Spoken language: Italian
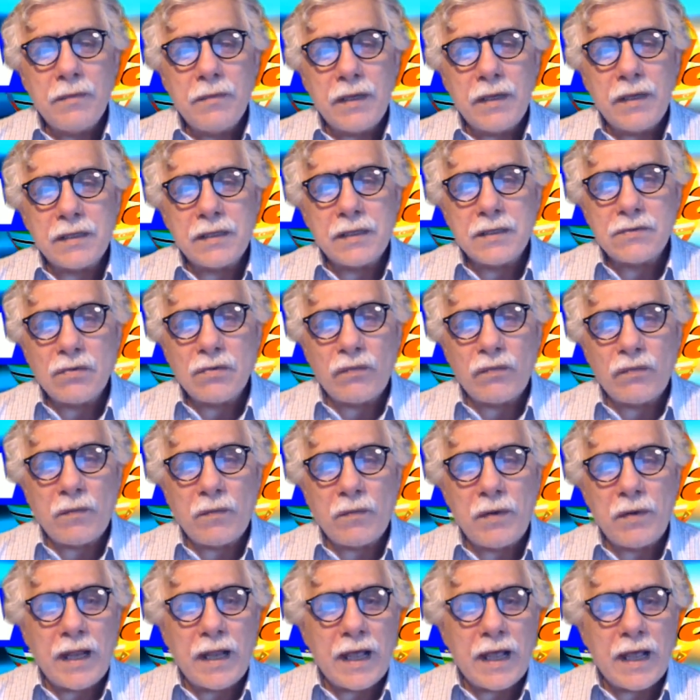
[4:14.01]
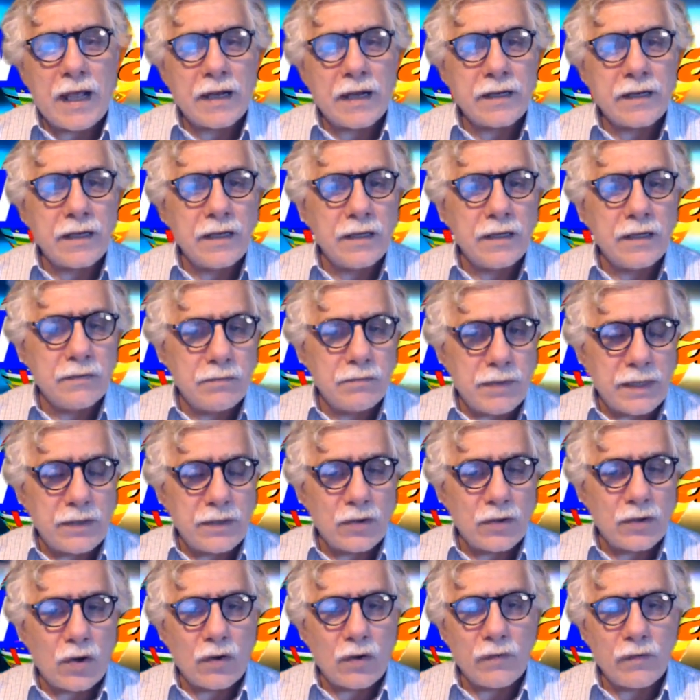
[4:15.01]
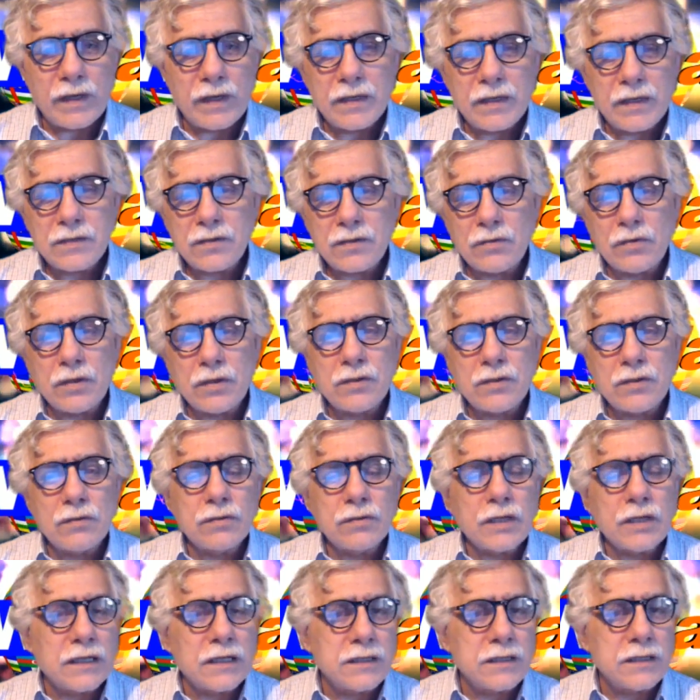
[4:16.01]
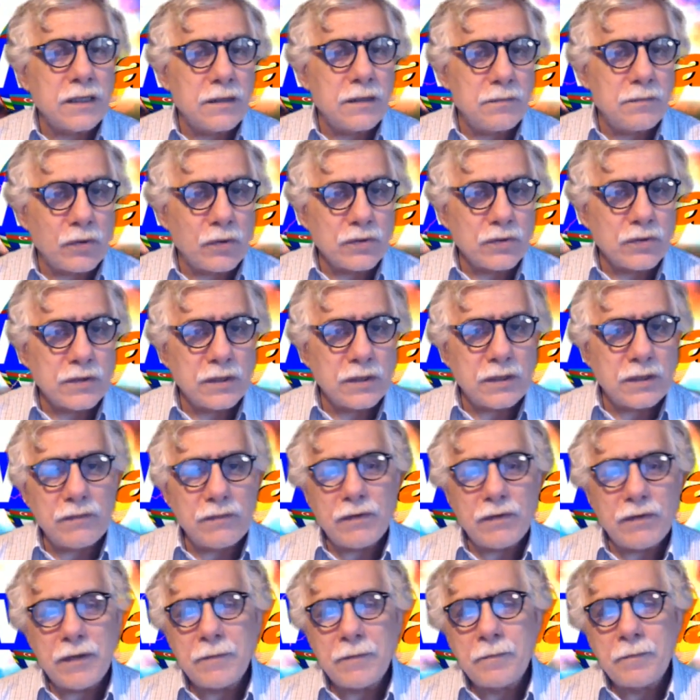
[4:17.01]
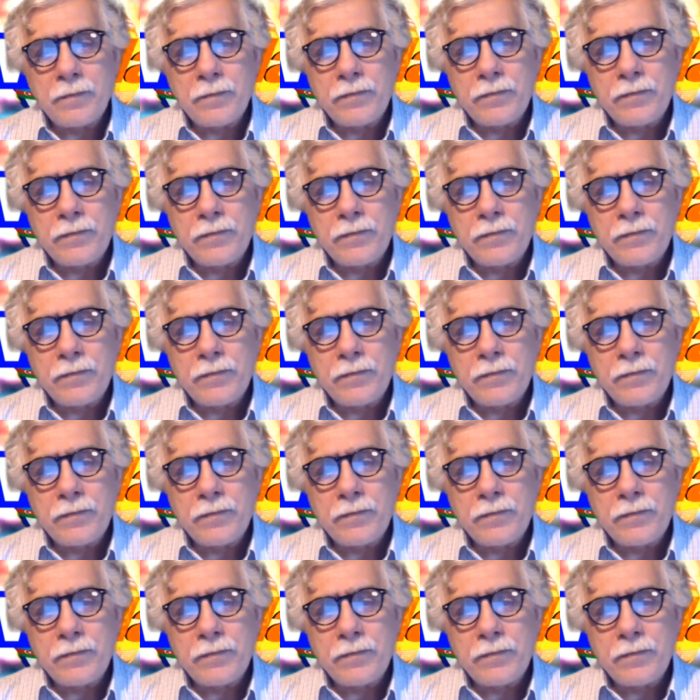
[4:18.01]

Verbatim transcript: mentre i suoi familiari, ben nove, sono risultati positivi.